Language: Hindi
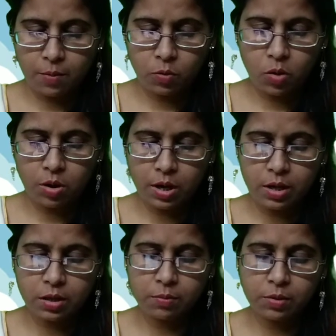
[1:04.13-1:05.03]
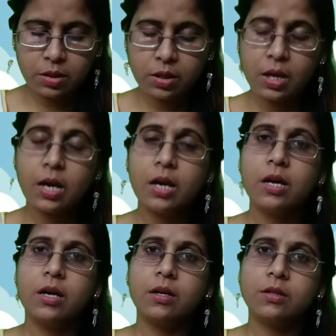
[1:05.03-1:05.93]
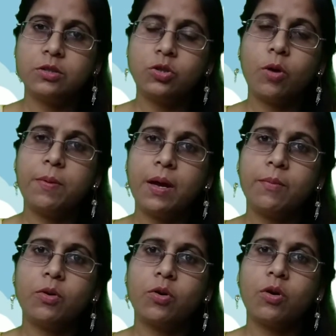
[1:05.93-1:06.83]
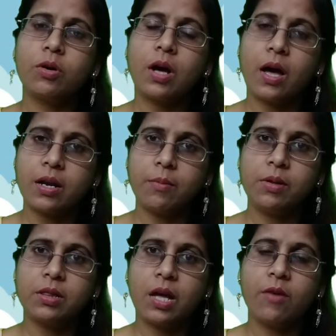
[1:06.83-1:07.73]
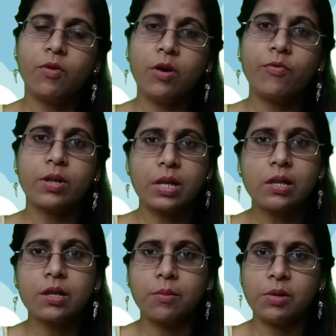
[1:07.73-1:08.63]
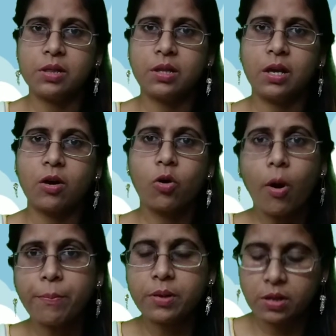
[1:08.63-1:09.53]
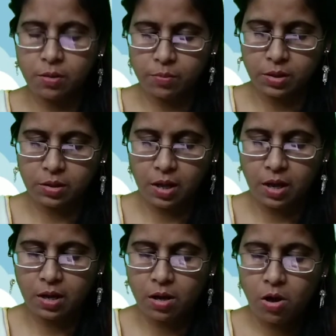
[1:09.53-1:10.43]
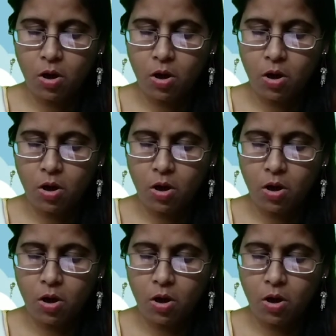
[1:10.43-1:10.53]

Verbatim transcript: हम लोग कहाँ से मिलती है जो भी हम लोग को खाना मिलता है वह फसल से मिलती है क्रॉप्स से मिलता है हाँ